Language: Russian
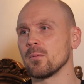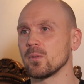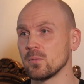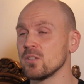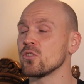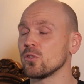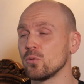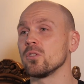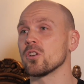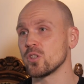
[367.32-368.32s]
там, ты совершил
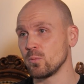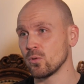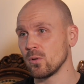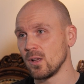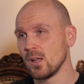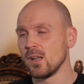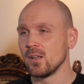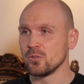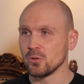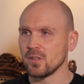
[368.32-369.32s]
какую-то ошибку.
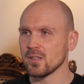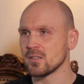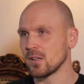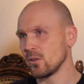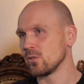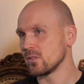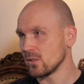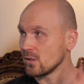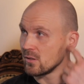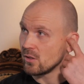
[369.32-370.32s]
Все-таки я стараюсь
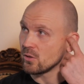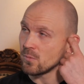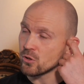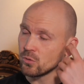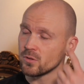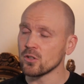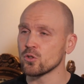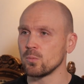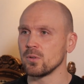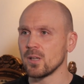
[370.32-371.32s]
э, делать маршрут
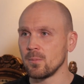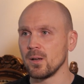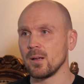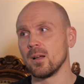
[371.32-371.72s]
так, чтобы там